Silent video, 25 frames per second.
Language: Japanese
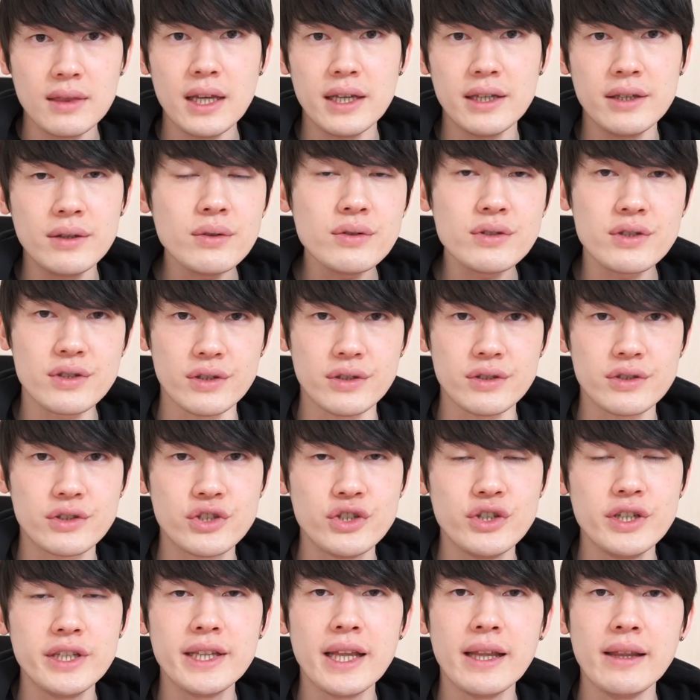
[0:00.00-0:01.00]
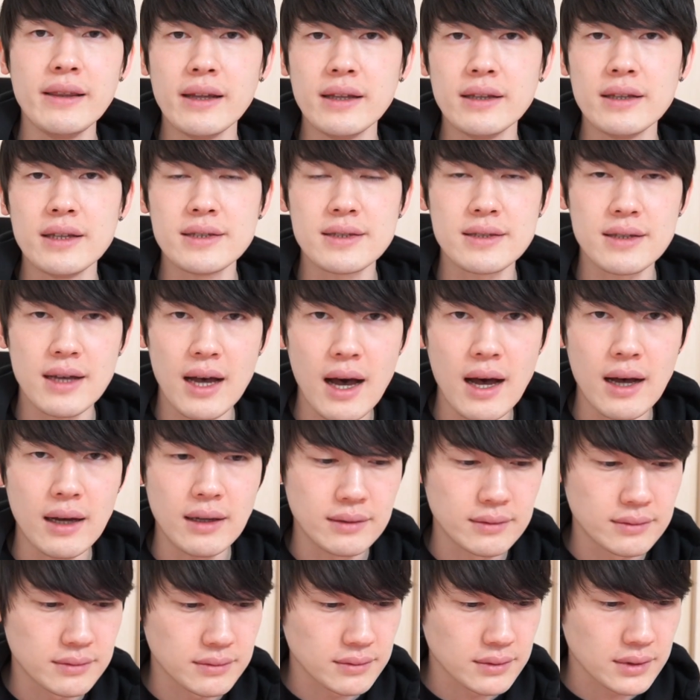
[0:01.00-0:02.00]
で、一つ注意点なんです
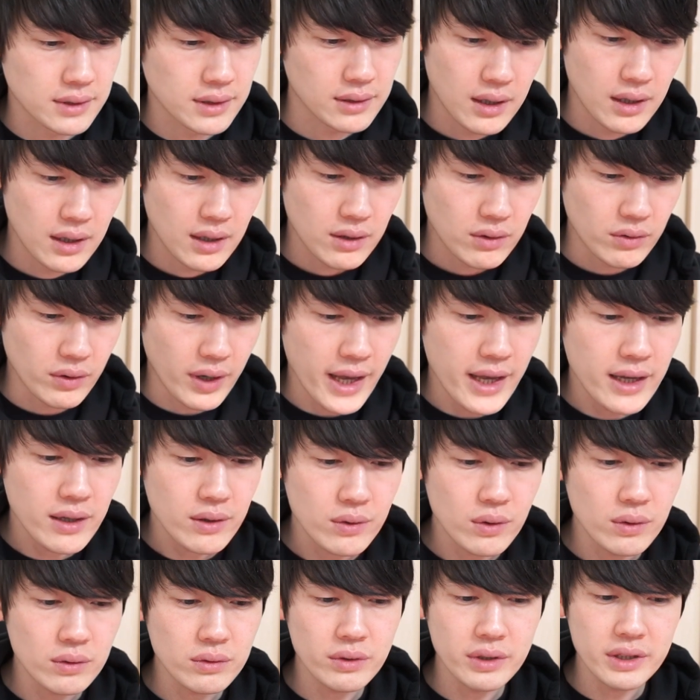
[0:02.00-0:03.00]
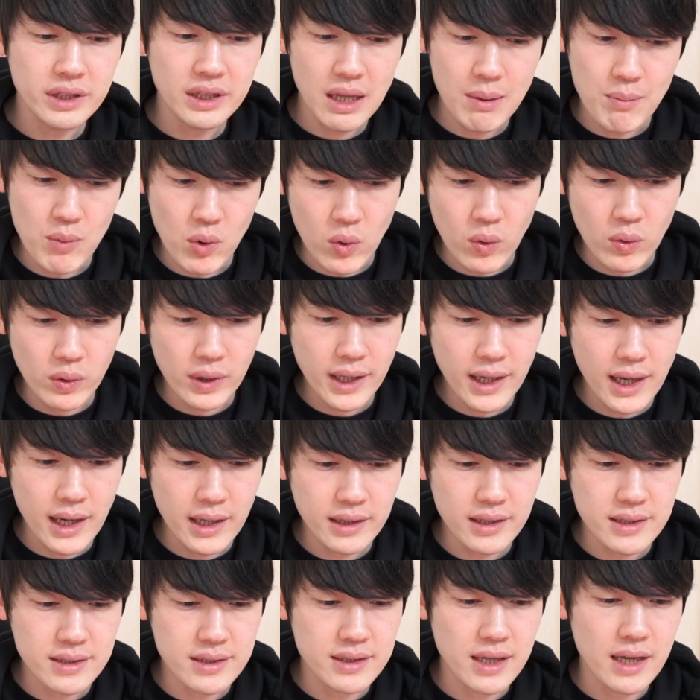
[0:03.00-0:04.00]
が、この変更といってもここで書
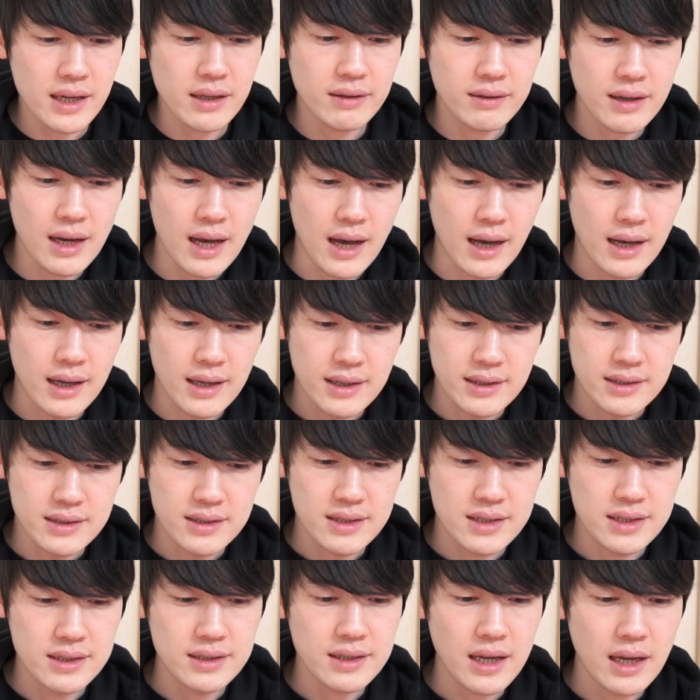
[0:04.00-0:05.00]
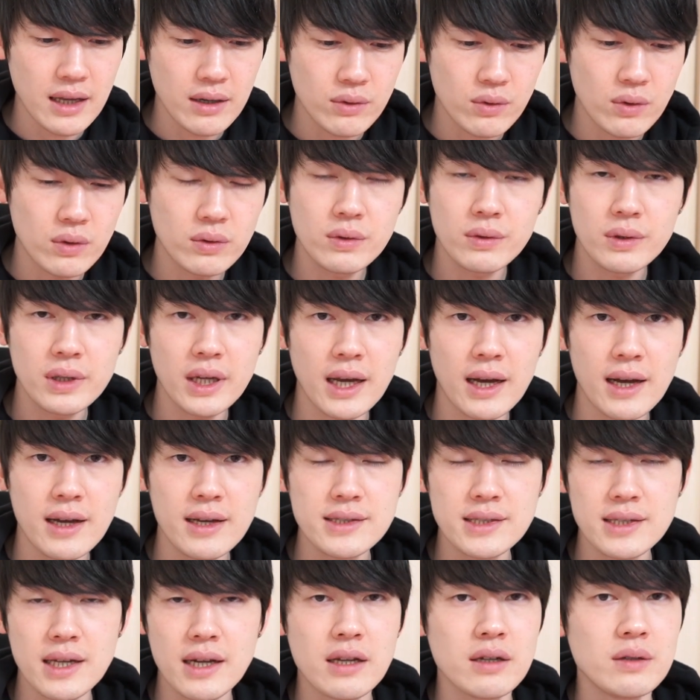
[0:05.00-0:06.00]
いたスタイルが実際のコードに
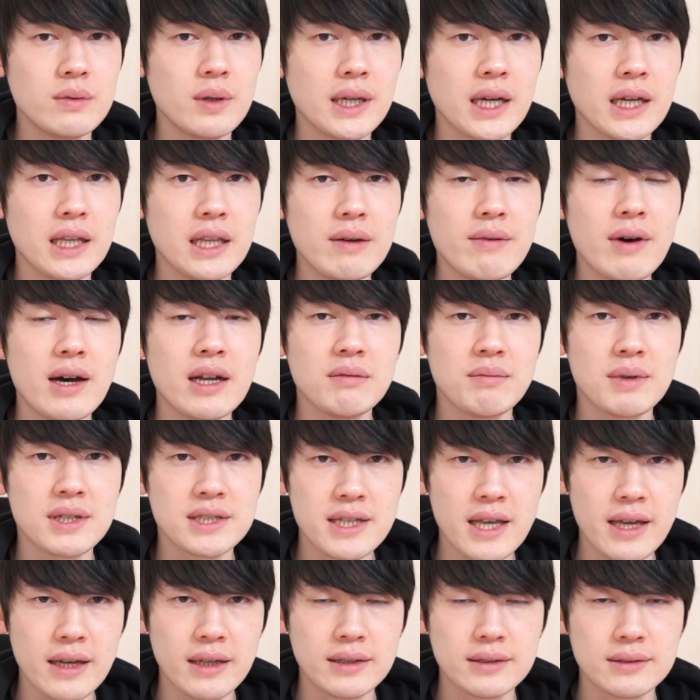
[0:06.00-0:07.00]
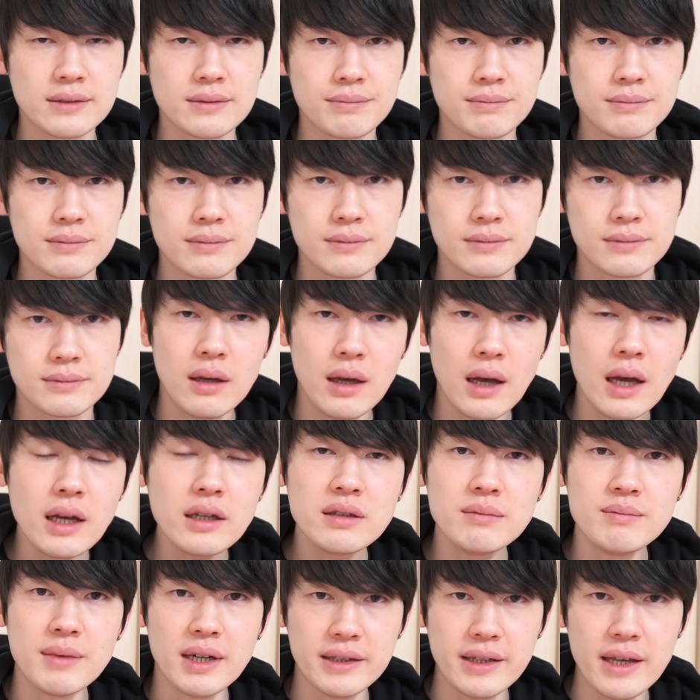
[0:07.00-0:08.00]
反映されるわけではありません。
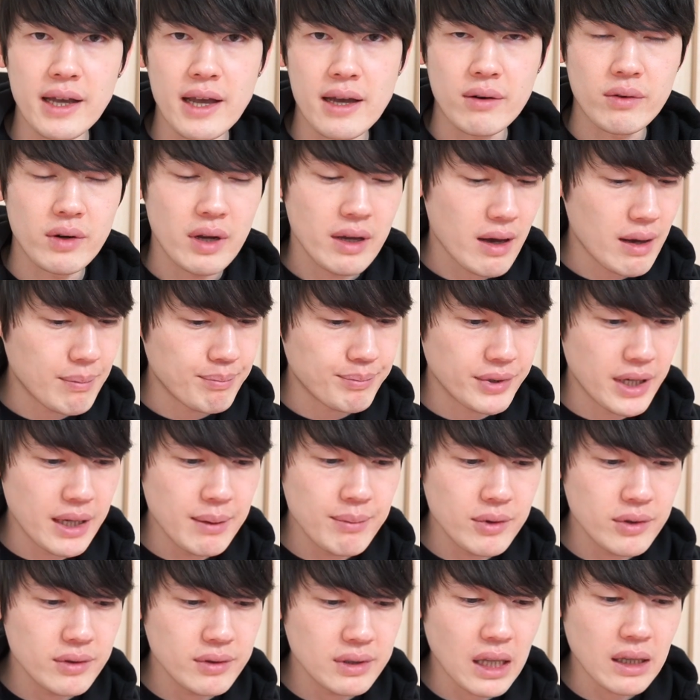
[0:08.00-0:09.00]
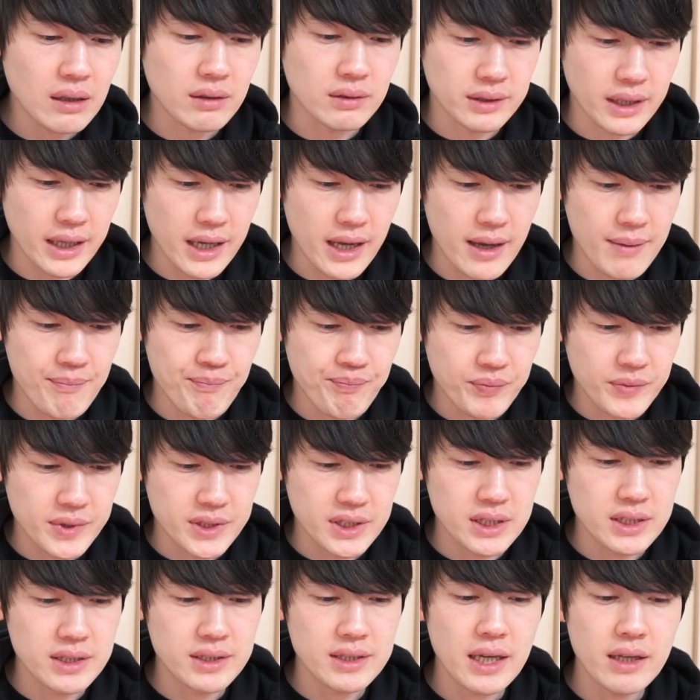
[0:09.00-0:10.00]
あくまでこれはプレビューなので、
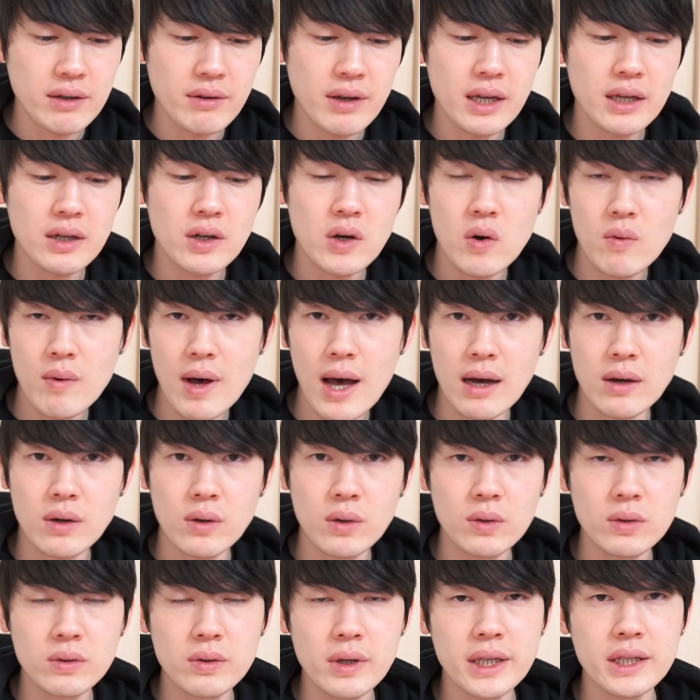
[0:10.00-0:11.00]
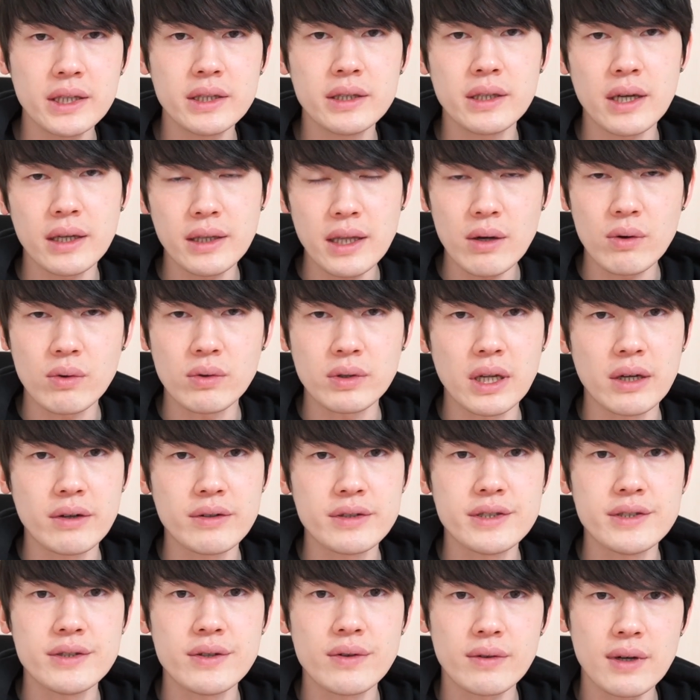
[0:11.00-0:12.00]
実際の変更はコードエディターで行
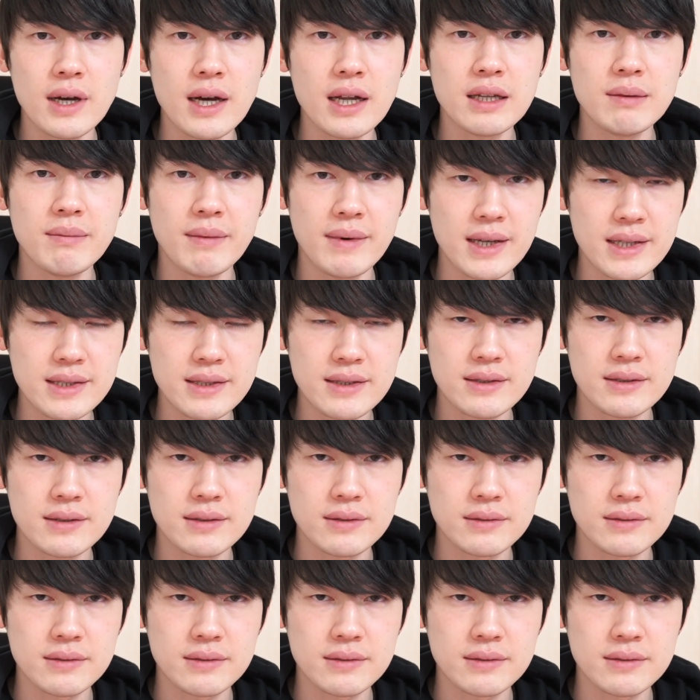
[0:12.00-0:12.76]
う必要があります。